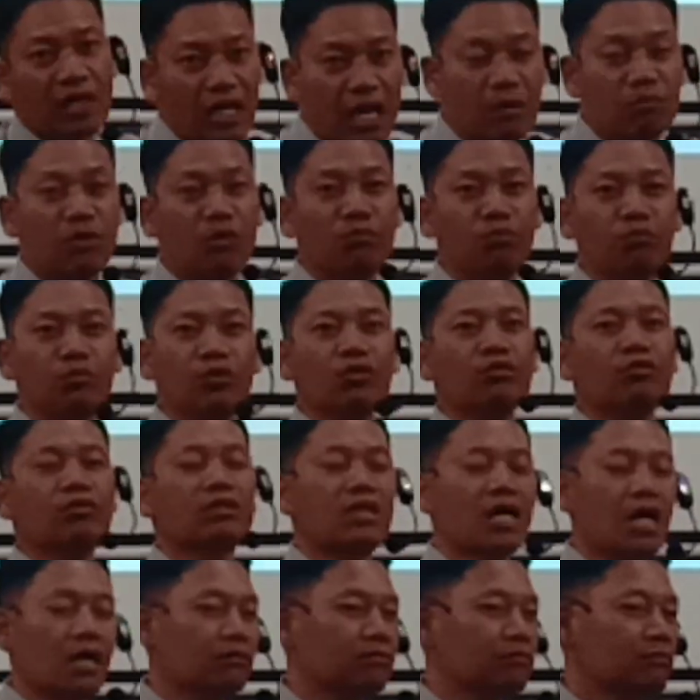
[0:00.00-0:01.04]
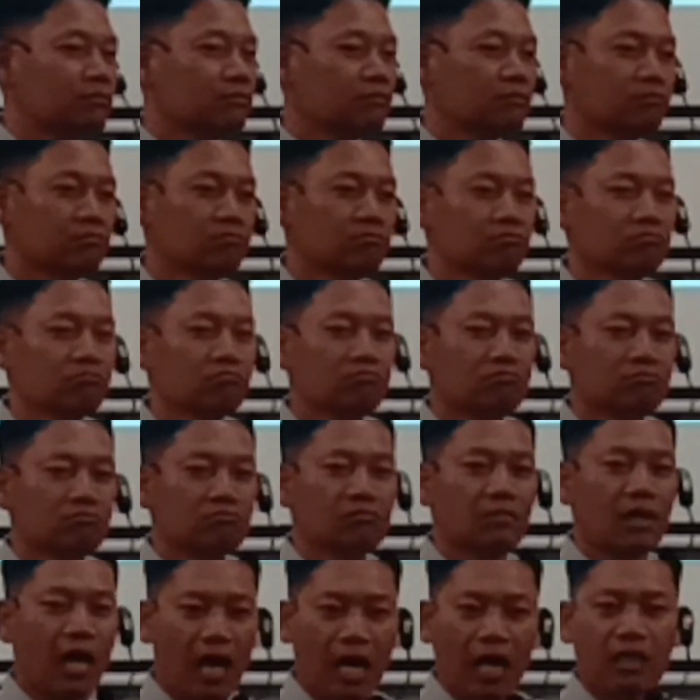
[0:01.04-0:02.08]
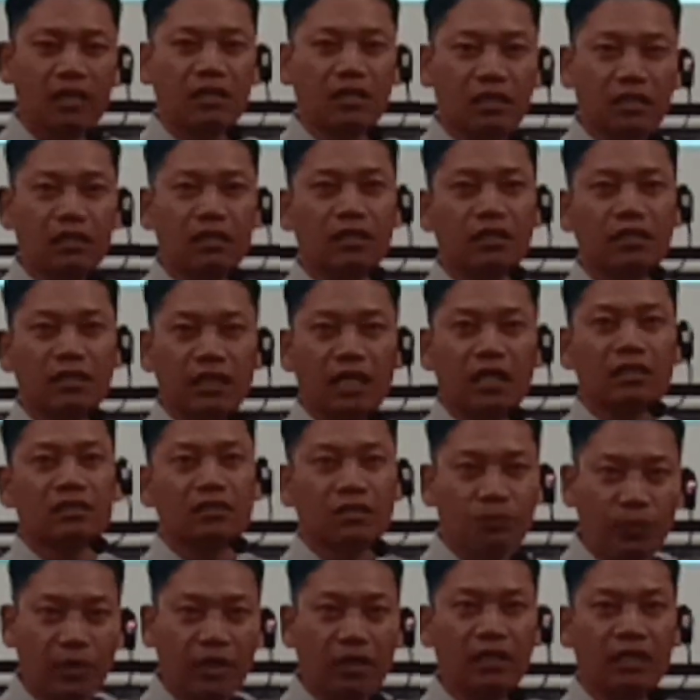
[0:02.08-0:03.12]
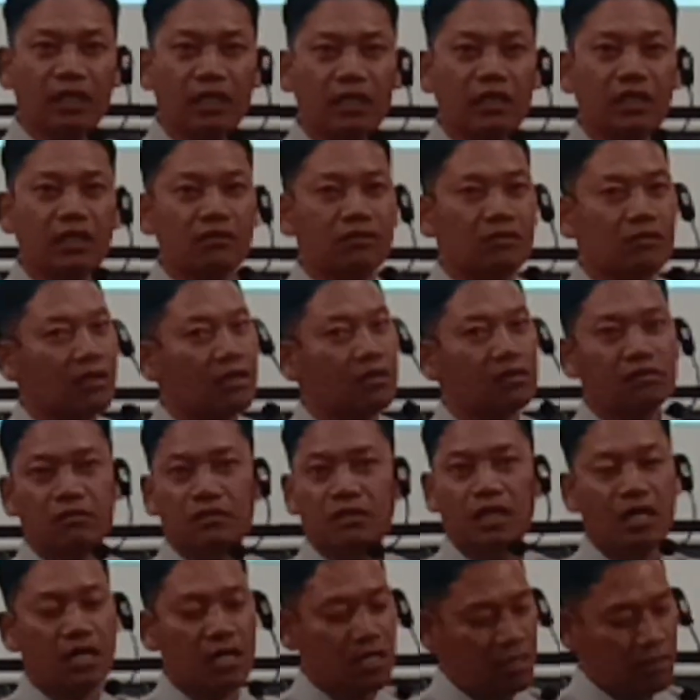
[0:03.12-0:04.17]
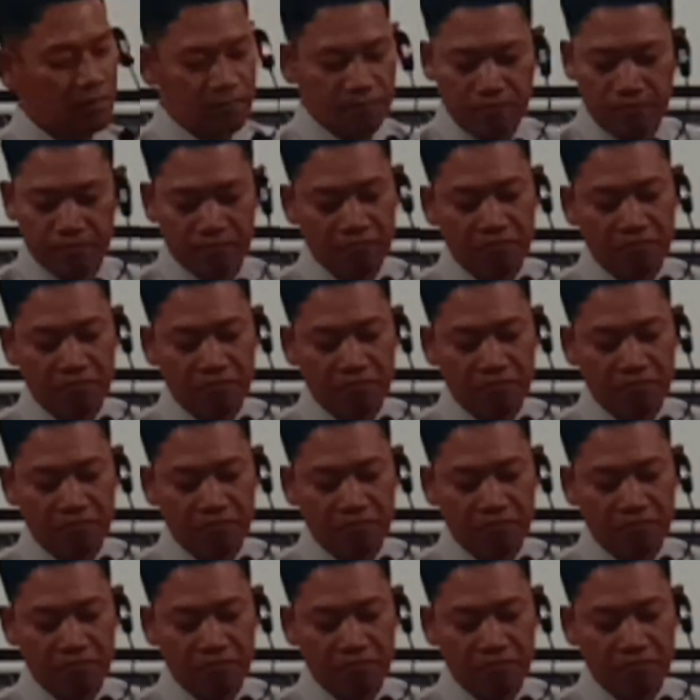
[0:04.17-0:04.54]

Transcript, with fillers: pernah membunuh Daud. Hati yang seperti ini saudara-saudara.